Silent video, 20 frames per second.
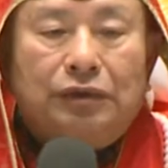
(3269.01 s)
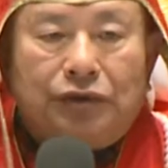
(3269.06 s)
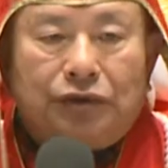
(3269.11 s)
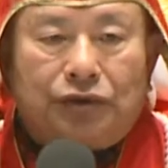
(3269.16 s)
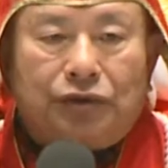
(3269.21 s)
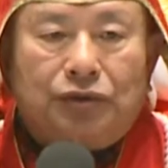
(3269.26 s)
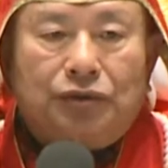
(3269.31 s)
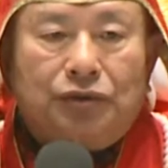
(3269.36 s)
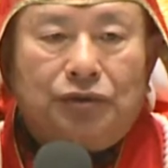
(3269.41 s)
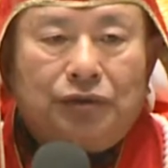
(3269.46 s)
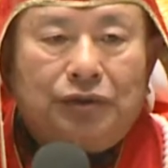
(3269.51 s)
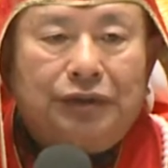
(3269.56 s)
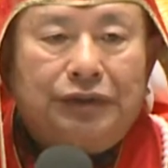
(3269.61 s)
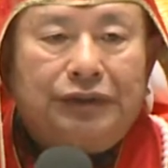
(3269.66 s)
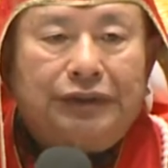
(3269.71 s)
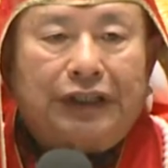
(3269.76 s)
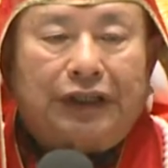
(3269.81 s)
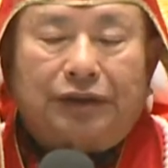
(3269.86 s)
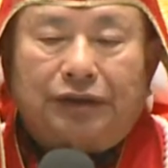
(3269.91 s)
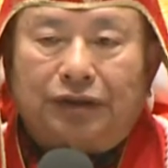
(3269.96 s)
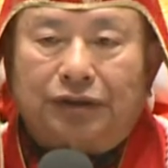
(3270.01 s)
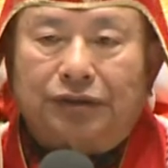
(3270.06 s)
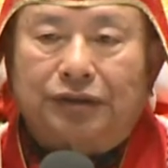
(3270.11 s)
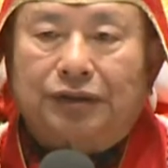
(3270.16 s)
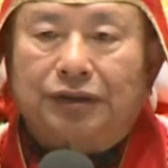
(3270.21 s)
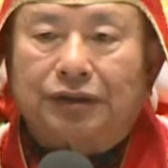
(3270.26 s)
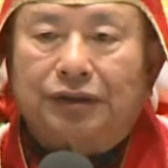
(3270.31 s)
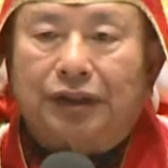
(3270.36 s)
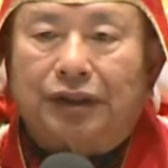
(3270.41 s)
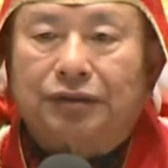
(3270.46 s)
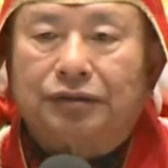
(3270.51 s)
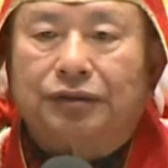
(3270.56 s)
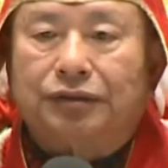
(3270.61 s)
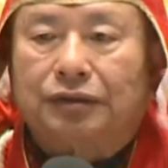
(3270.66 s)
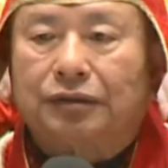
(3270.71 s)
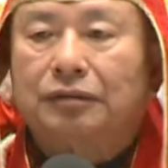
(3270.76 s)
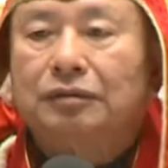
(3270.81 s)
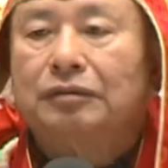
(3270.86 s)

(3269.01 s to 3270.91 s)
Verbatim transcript: 师尊讲的这个原则：